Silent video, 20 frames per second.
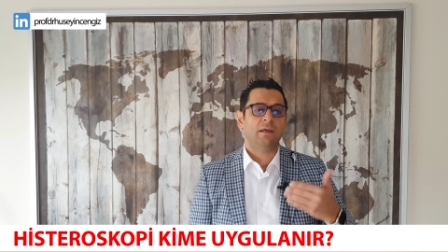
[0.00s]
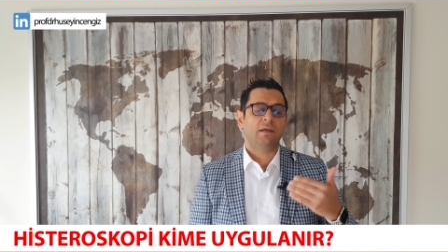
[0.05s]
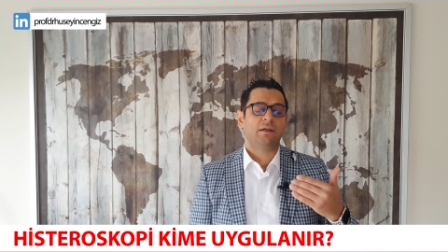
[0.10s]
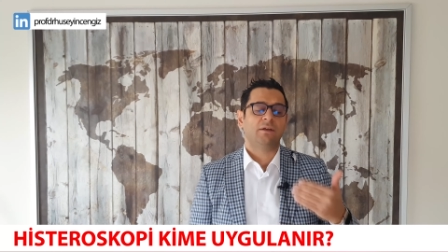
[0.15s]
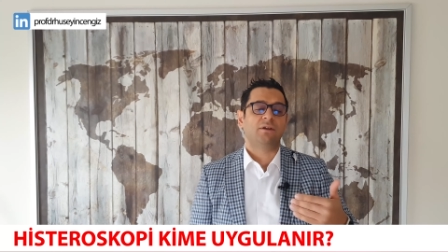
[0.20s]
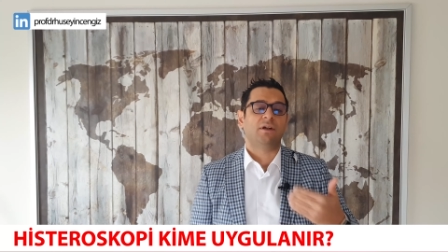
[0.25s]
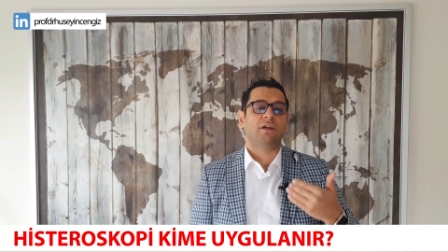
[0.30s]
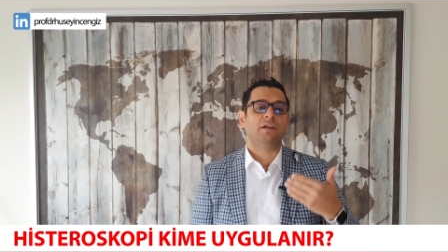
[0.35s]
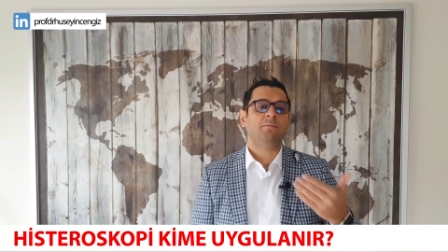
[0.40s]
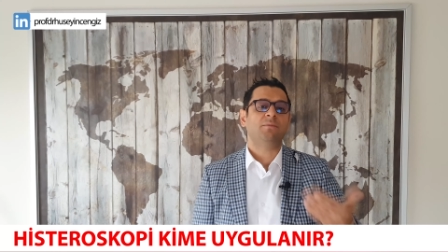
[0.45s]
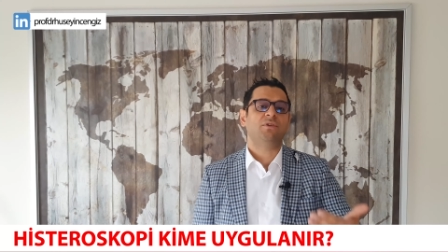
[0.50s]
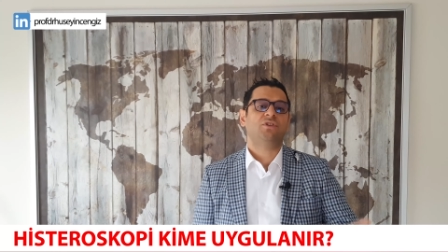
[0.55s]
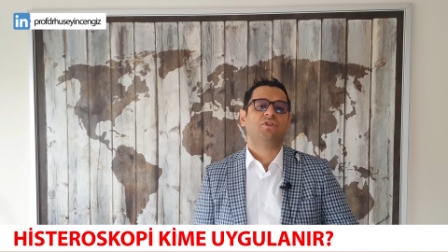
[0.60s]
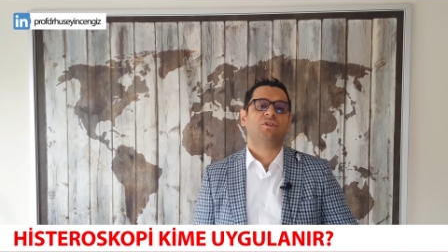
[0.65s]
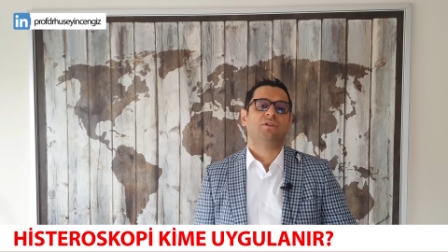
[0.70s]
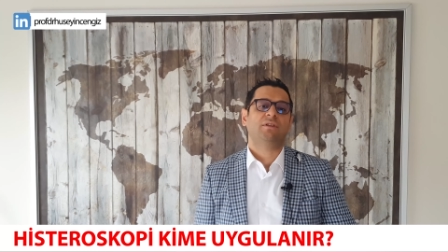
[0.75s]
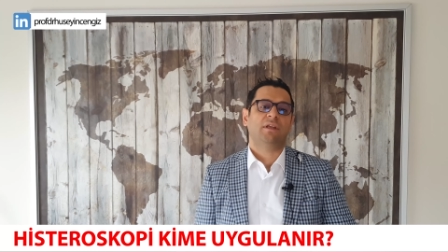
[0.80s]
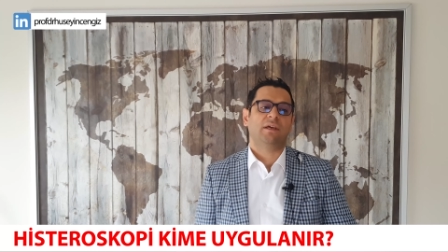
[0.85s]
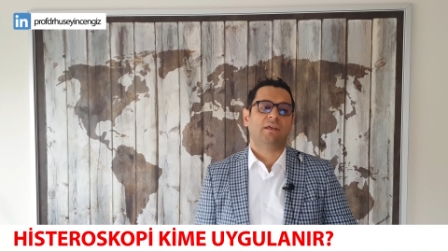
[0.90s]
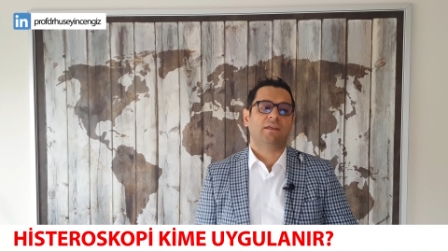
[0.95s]
rahim
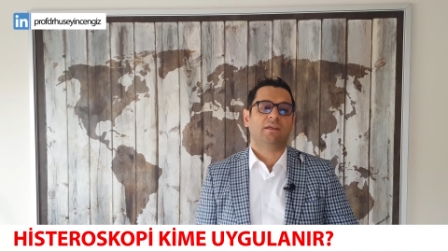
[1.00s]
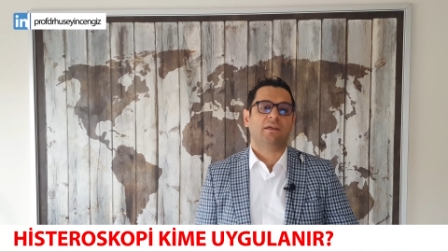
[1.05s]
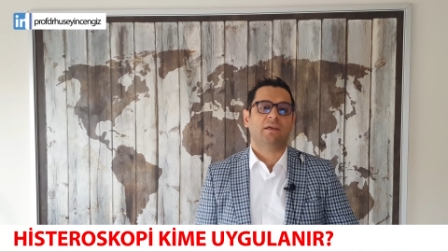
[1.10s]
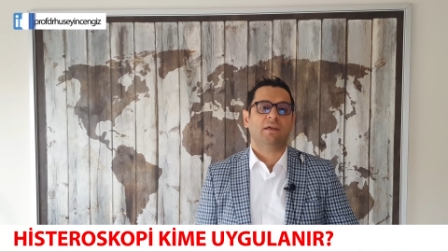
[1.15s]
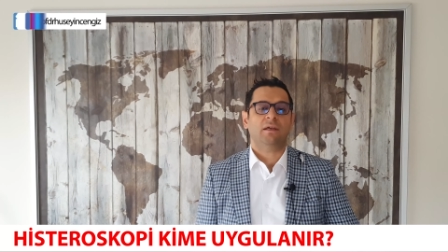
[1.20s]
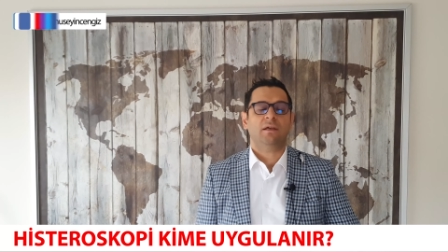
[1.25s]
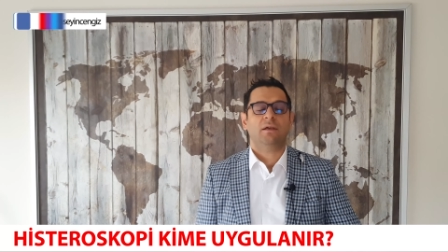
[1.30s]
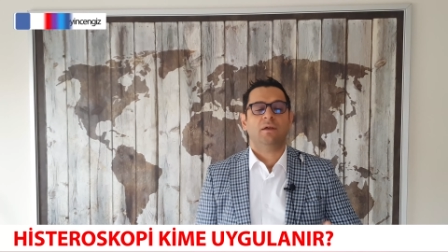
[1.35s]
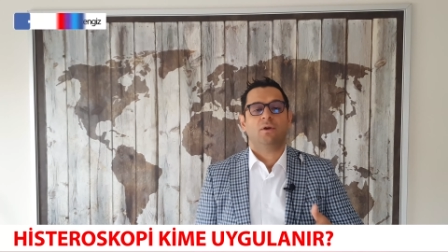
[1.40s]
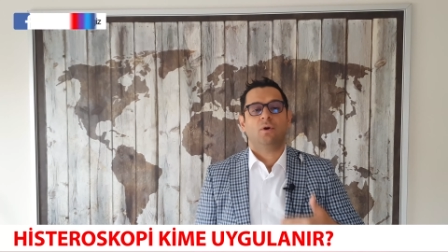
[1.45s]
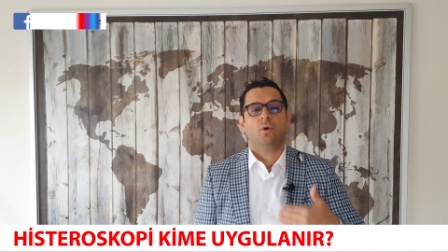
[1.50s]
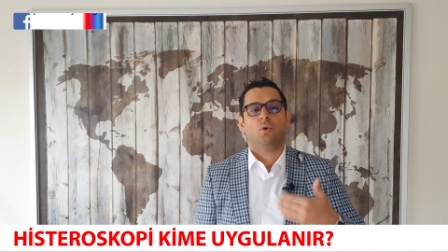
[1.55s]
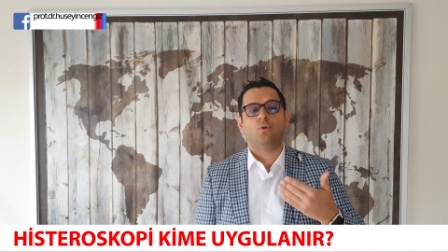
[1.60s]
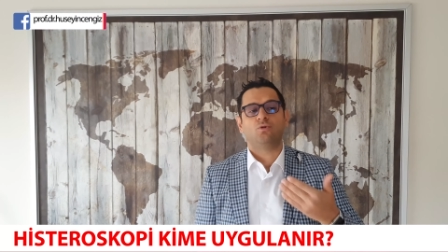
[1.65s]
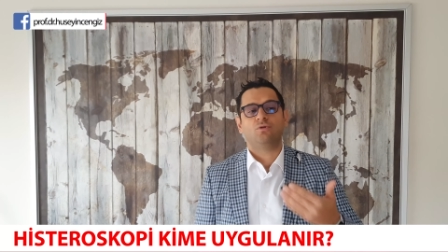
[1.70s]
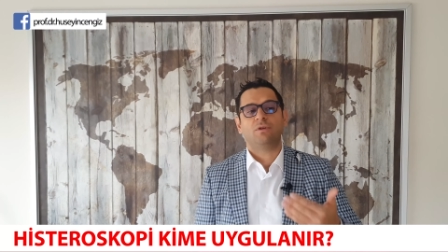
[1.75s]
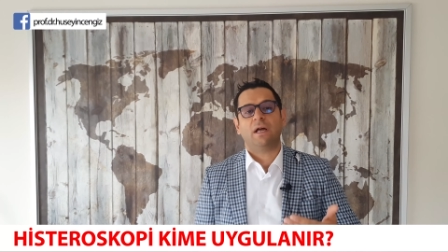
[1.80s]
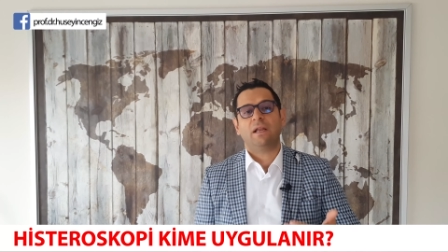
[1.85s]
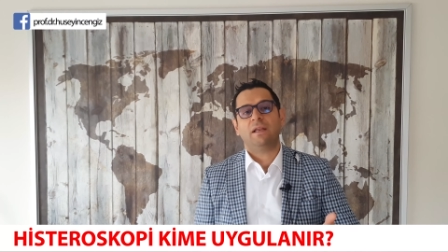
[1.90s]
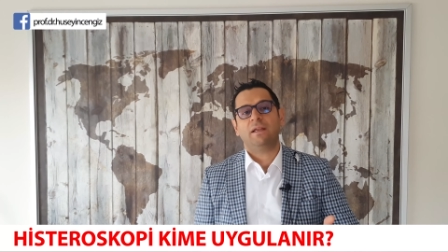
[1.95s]
içindeki
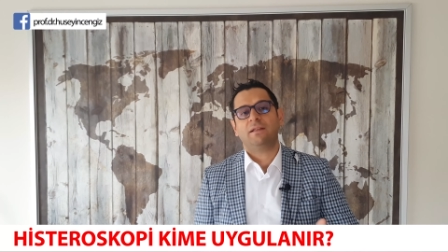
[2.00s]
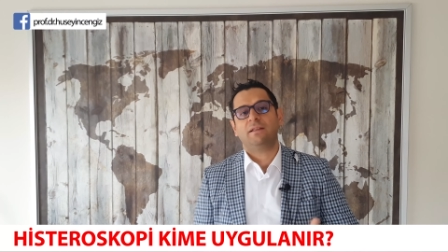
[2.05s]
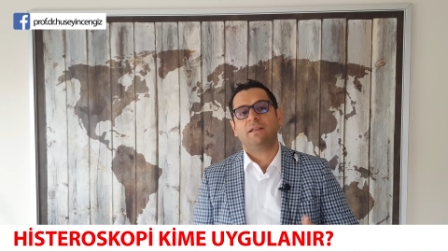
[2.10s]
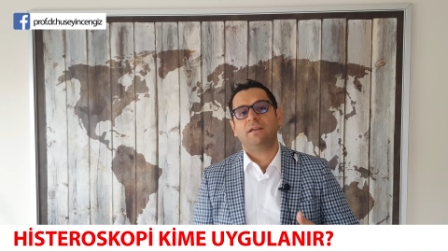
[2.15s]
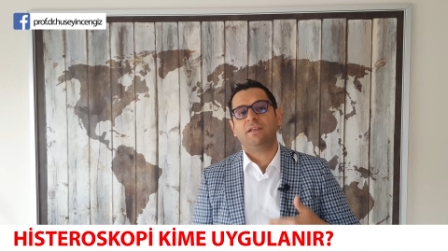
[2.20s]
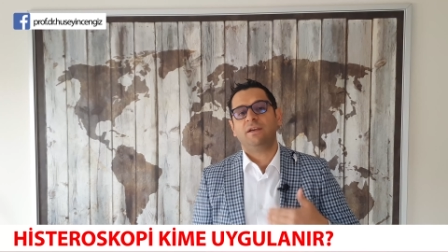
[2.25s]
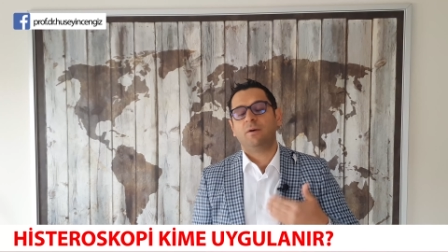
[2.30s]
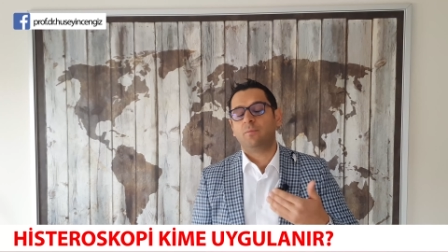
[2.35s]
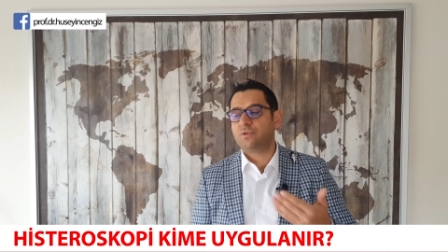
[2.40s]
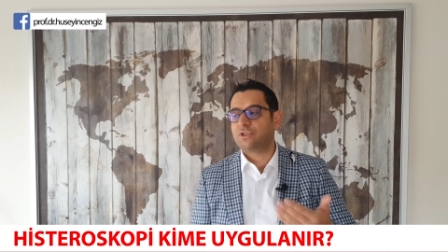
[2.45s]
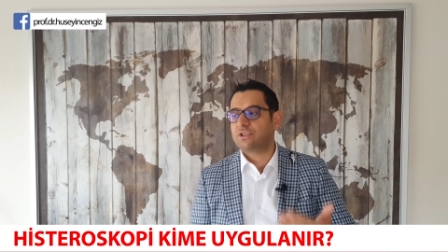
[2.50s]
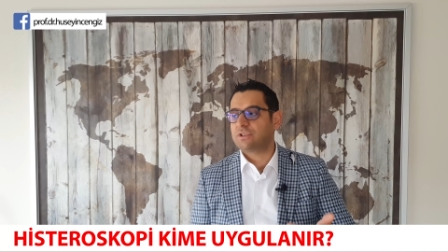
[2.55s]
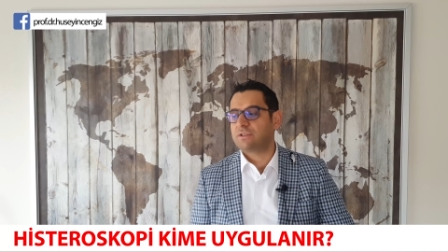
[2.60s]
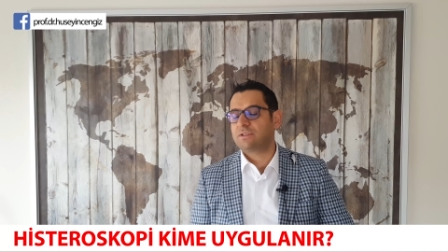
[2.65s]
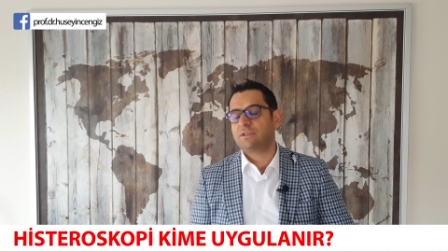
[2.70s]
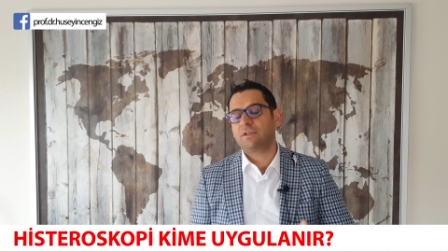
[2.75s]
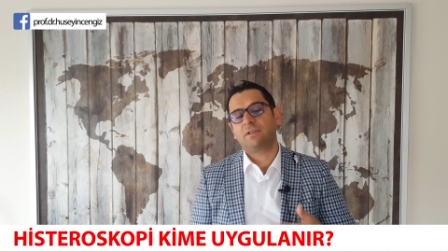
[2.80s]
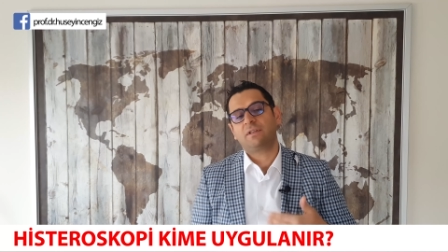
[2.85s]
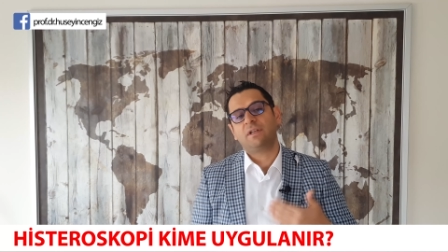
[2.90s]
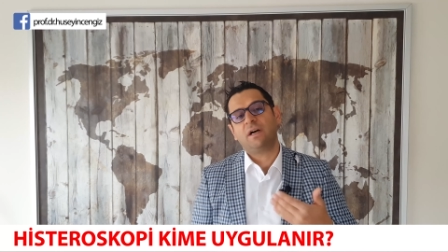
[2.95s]
özellikle
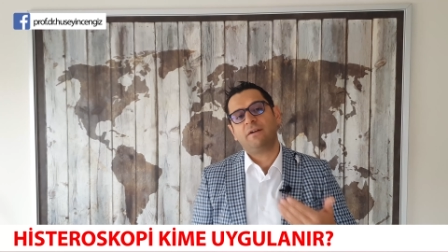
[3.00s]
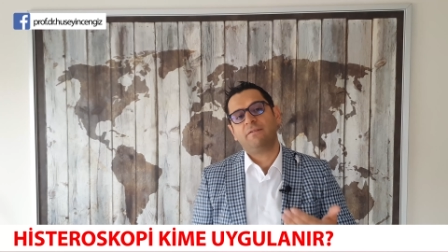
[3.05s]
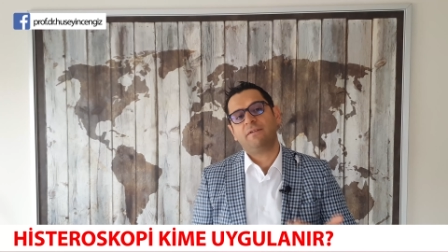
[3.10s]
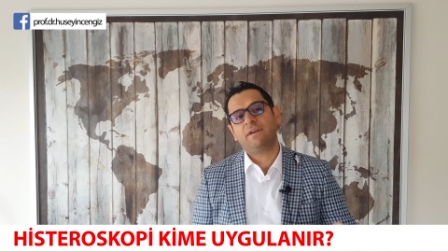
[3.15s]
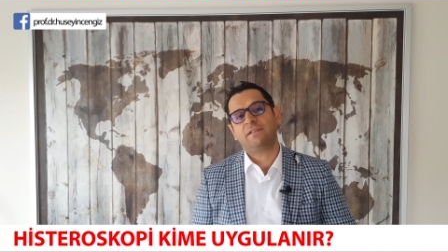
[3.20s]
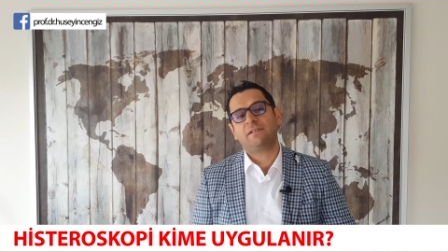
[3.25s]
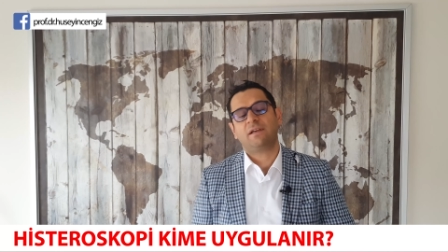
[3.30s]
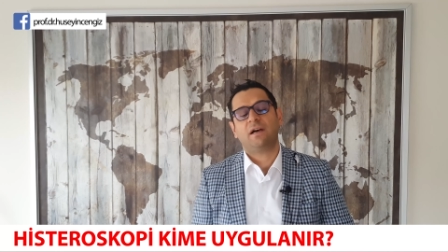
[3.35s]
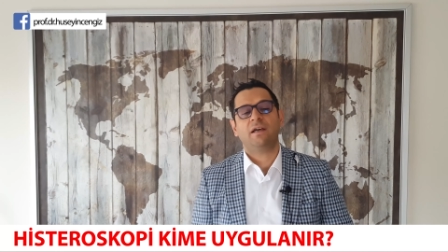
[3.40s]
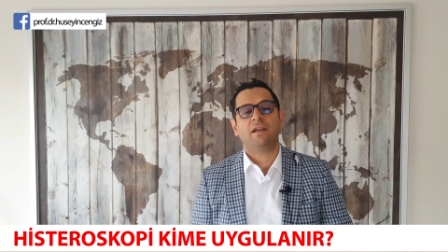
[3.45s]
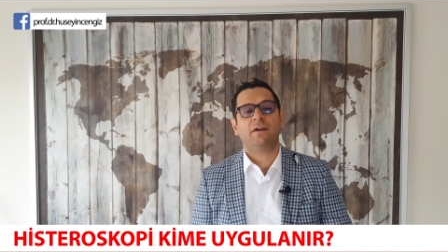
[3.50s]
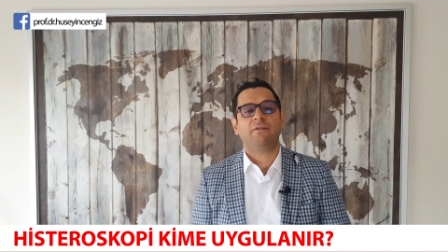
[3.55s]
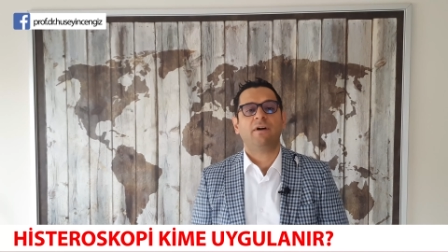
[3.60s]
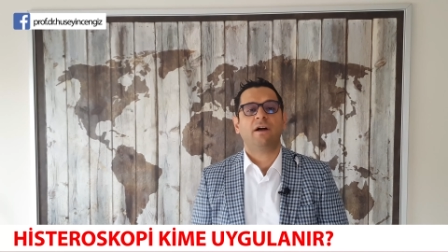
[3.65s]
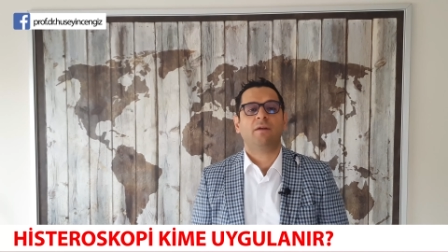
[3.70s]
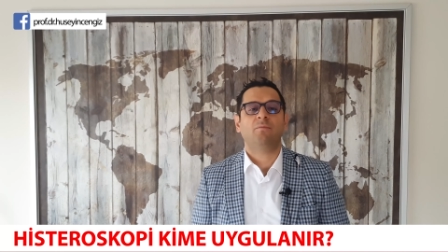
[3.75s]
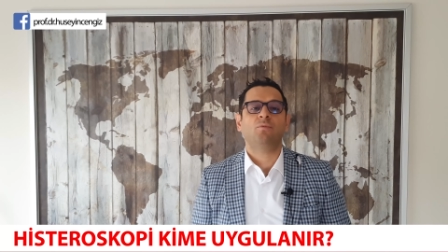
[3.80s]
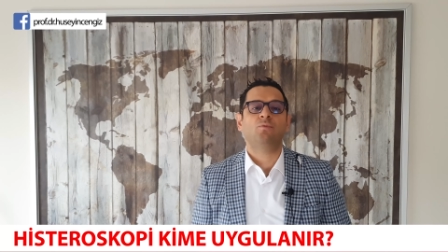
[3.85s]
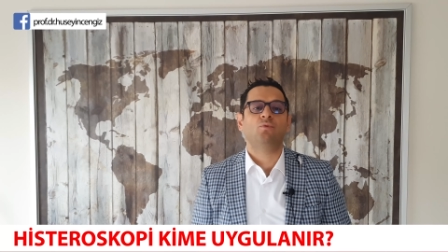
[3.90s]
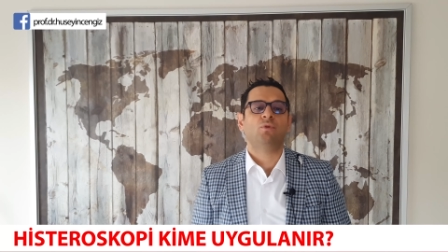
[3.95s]
yapışıklıklar vesaire var
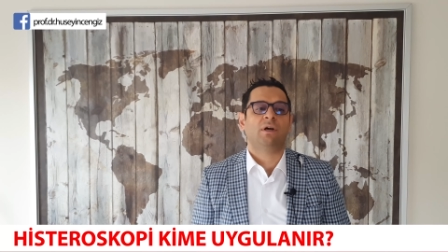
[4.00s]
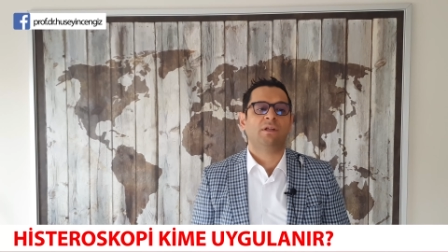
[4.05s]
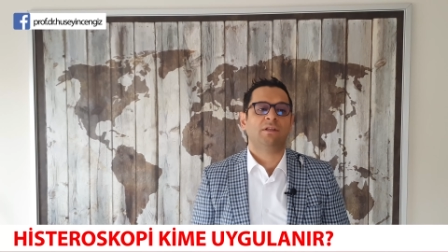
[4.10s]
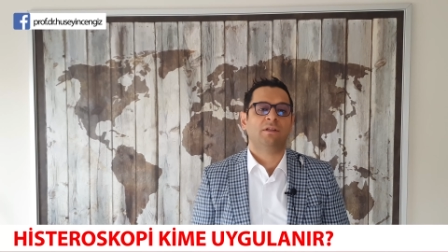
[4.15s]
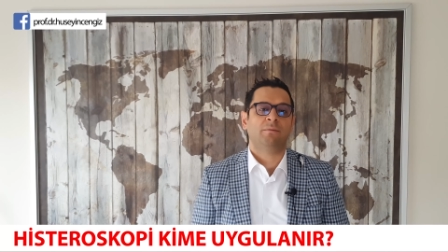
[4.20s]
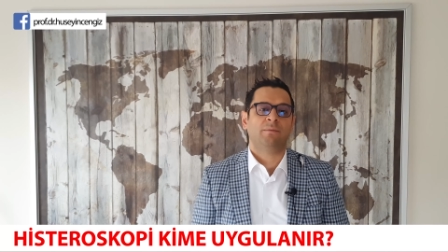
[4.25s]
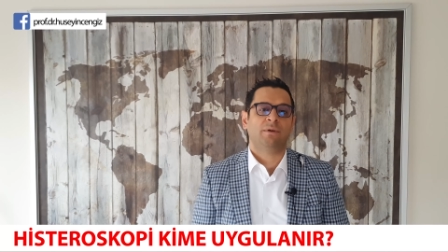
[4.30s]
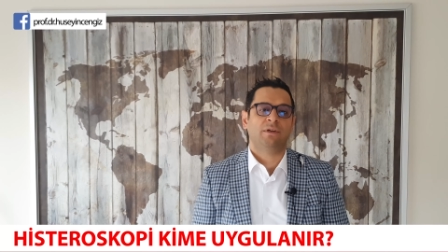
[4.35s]
mı bunu anlamaya